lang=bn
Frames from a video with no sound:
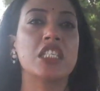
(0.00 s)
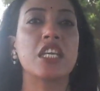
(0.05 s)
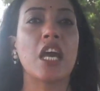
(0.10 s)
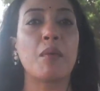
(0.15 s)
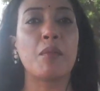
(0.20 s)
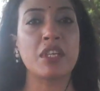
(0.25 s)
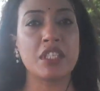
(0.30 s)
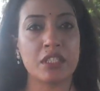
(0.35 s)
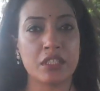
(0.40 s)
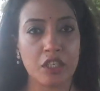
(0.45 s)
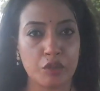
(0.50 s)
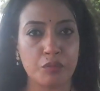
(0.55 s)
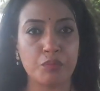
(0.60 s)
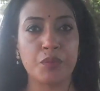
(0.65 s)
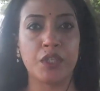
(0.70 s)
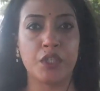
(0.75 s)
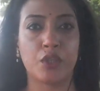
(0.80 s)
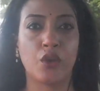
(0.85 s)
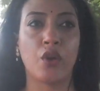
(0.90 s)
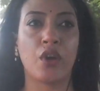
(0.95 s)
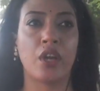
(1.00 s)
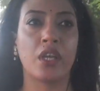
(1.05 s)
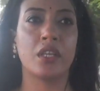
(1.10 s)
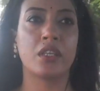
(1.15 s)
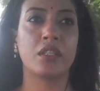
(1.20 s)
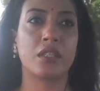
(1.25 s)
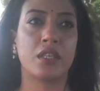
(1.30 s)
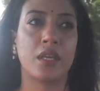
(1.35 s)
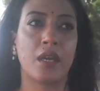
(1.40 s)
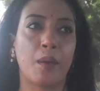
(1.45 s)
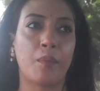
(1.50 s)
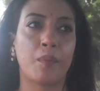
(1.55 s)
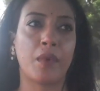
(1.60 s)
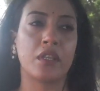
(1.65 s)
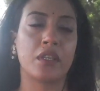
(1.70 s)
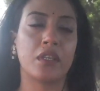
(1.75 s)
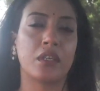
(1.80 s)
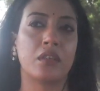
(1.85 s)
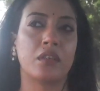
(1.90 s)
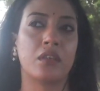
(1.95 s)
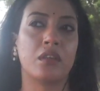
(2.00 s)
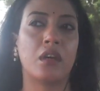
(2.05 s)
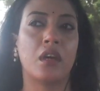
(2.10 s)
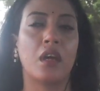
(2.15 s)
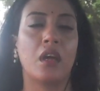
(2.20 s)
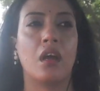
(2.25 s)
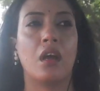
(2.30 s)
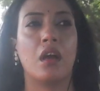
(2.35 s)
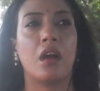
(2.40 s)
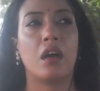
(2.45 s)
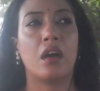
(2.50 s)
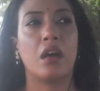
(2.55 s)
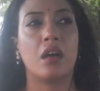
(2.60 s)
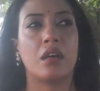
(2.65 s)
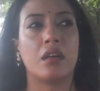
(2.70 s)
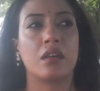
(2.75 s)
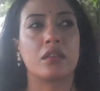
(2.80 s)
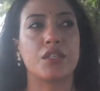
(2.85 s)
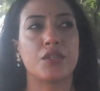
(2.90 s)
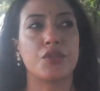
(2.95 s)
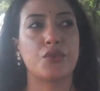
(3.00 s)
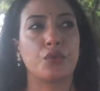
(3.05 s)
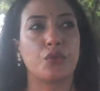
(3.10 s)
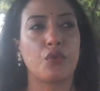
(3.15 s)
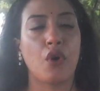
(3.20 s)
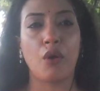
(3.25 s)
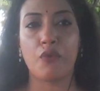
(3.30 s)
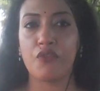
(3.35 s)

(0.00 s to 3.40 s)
সামাজিকের ভিতরে যে আপনাদের কিছু